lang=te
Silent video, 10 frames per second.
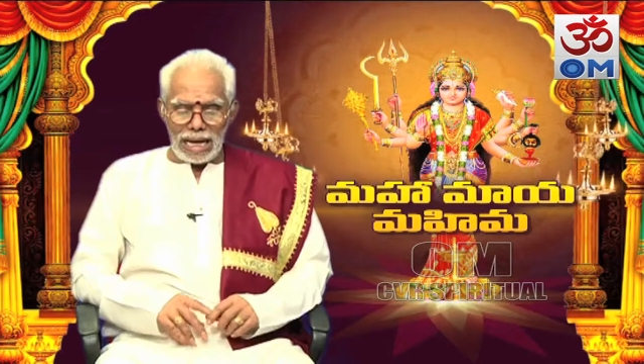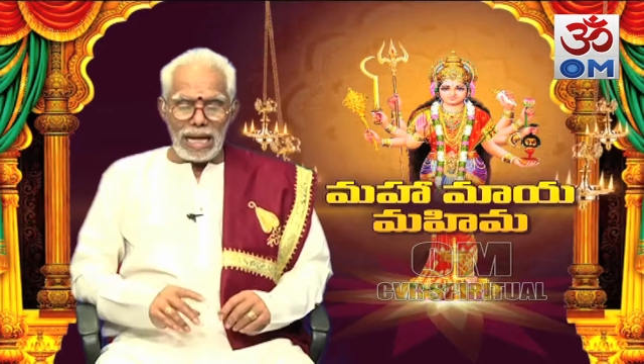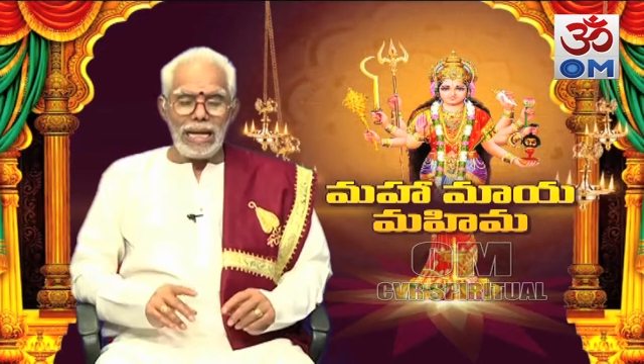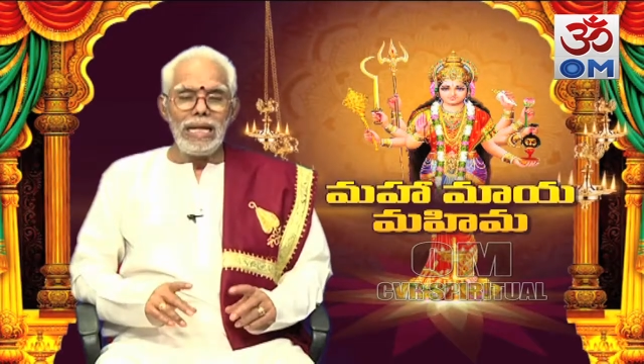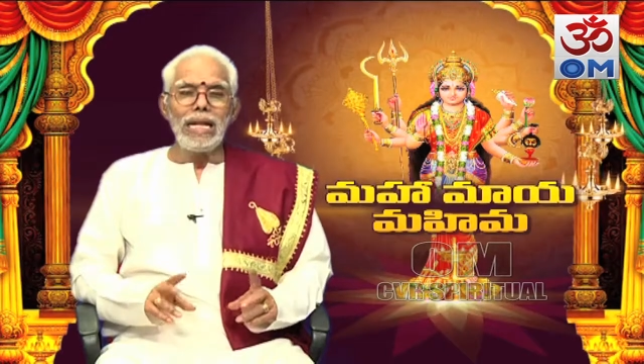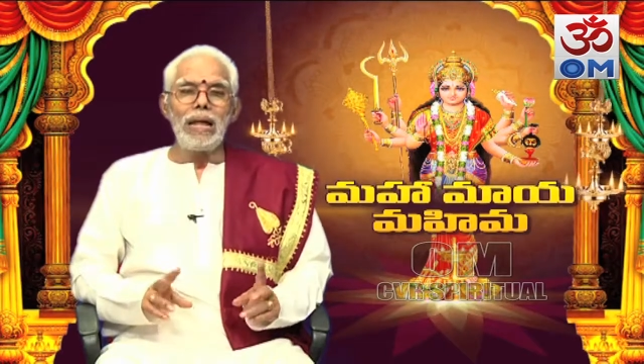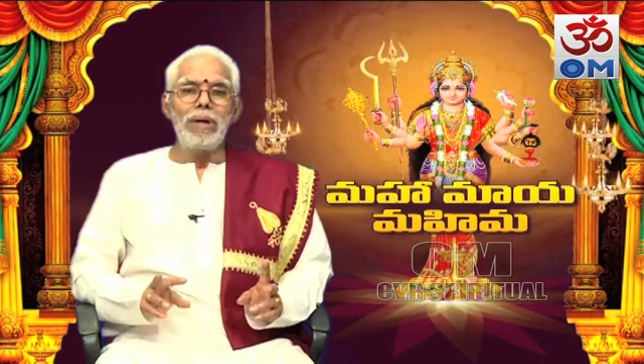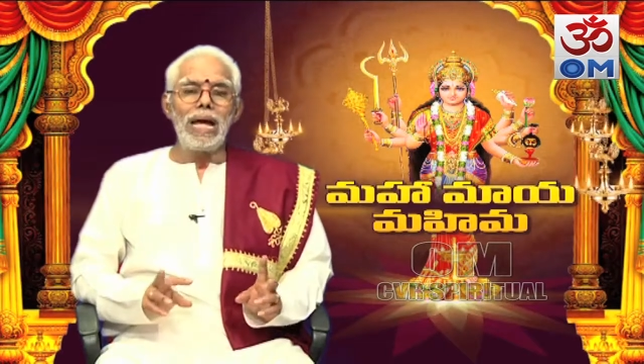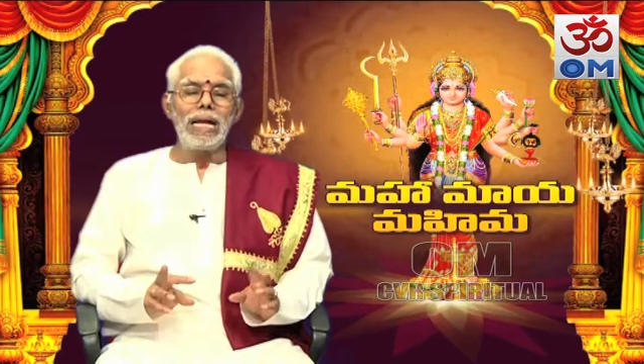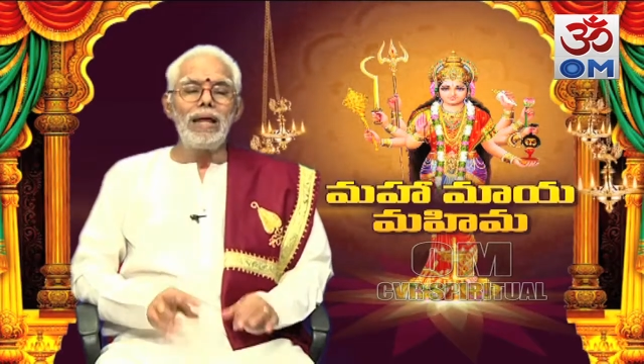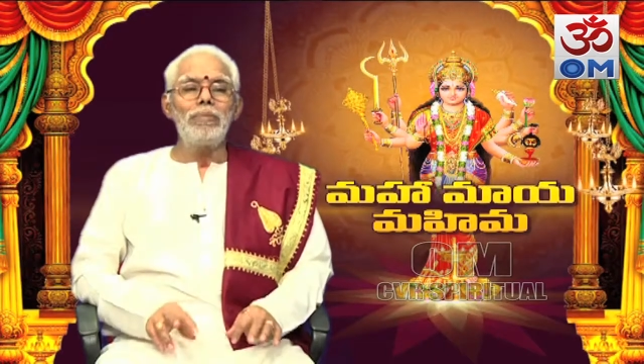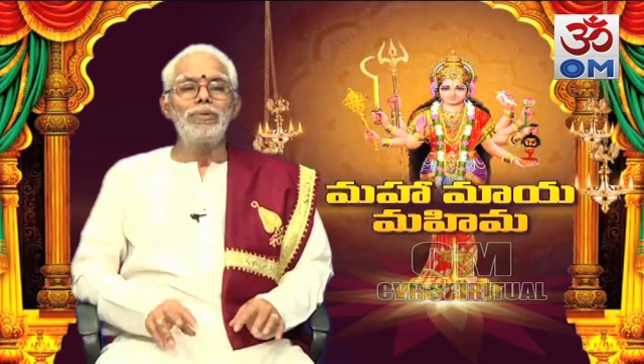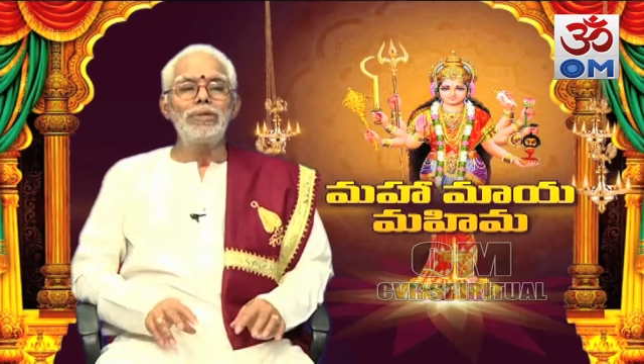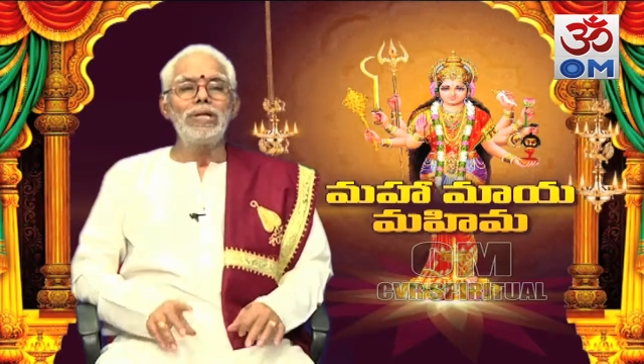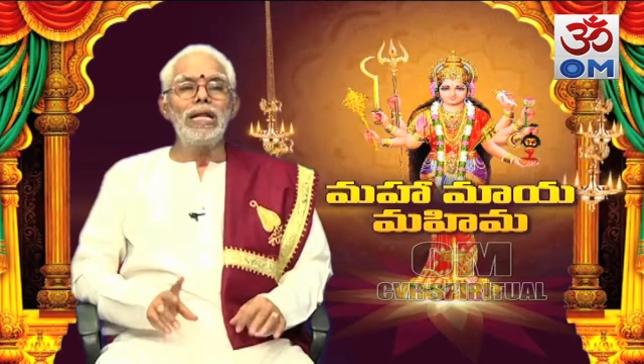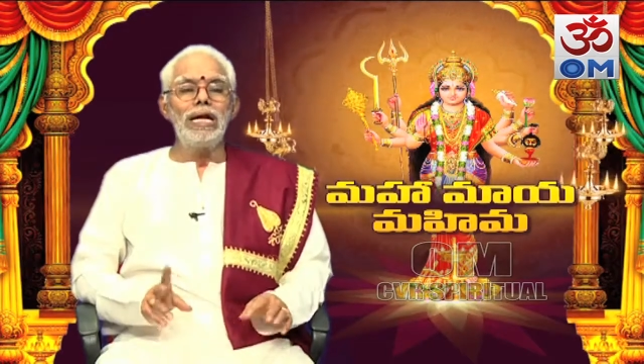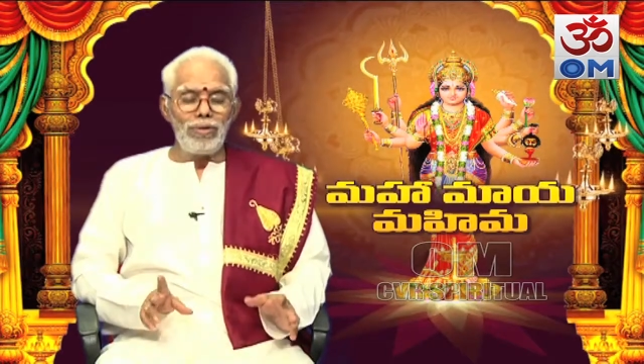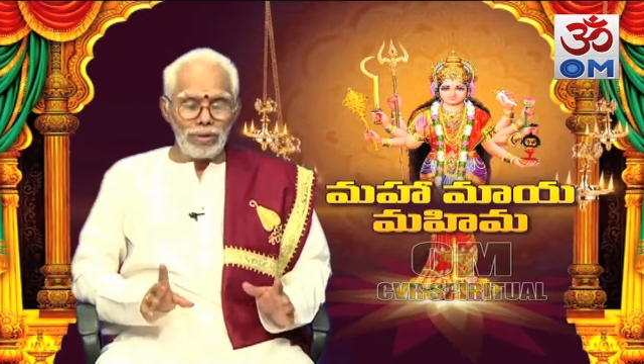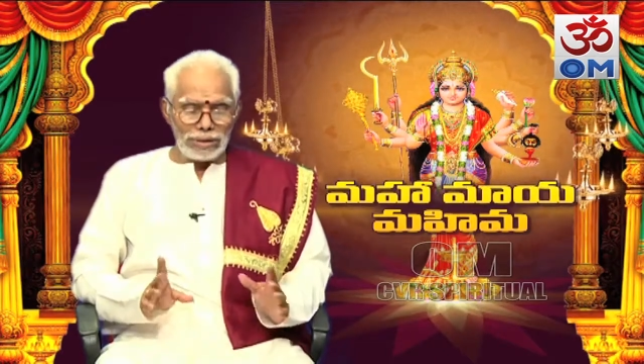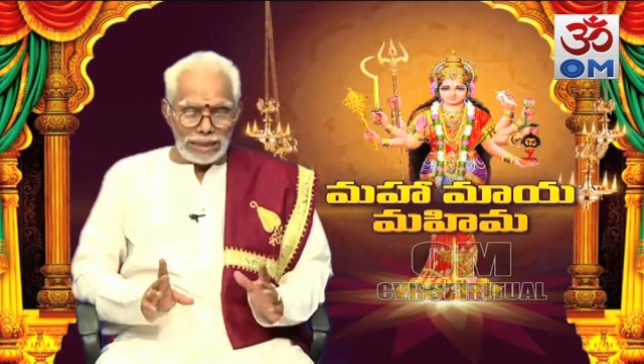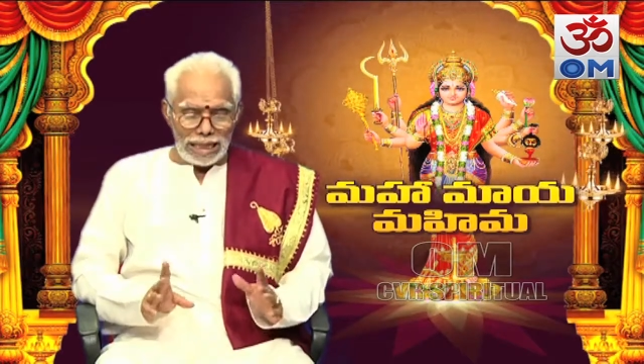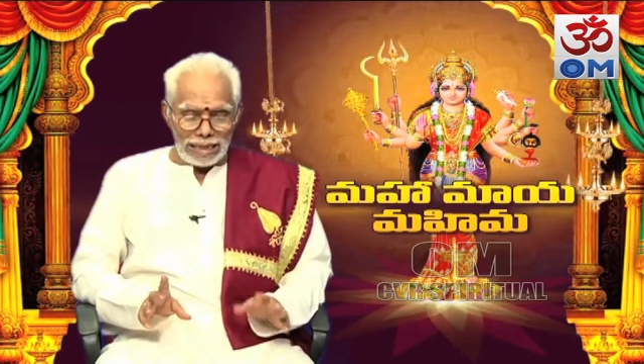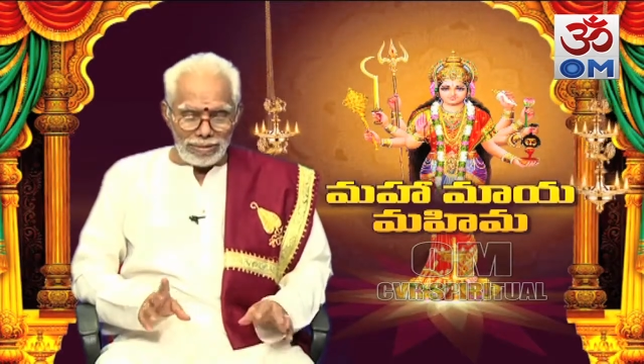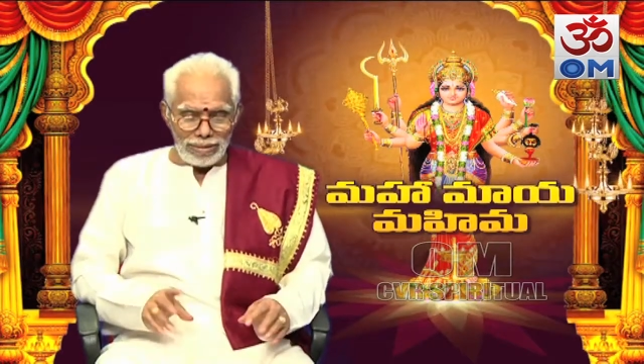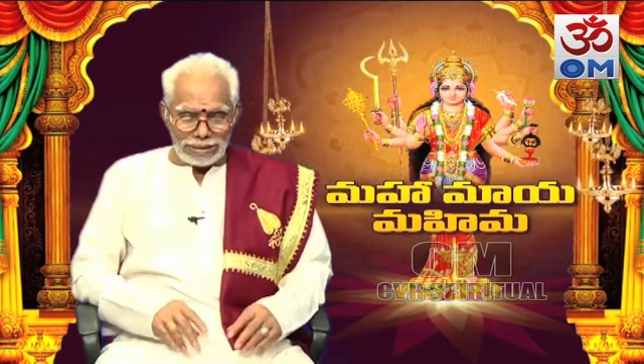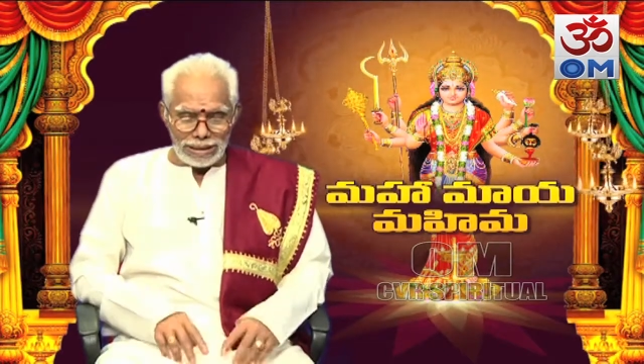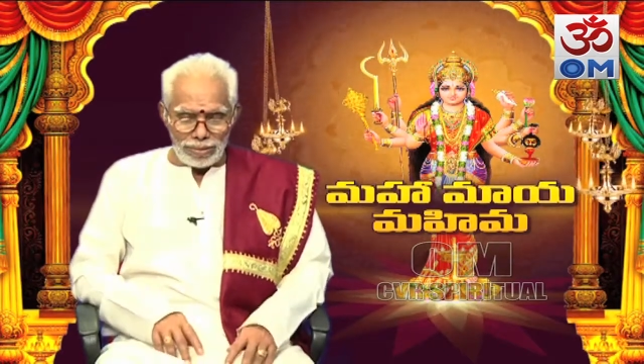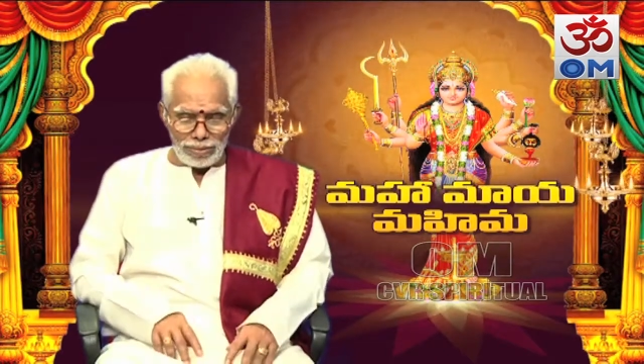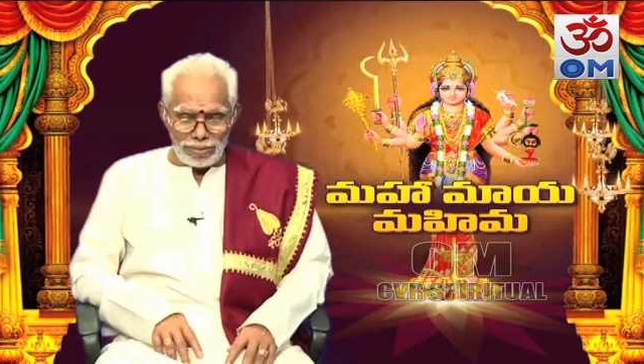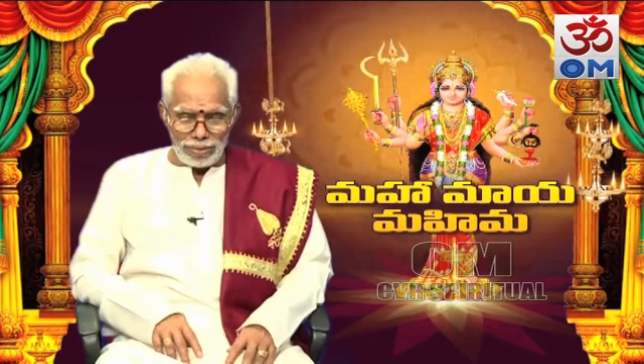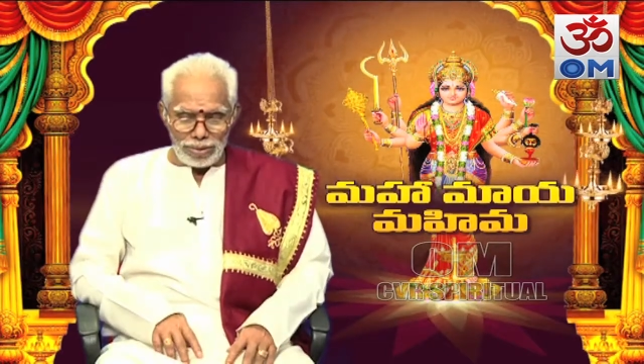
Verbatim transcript: కానీ నా భార్యాపుత్రులు నన్ను ఇంటి నెట్టివేశారు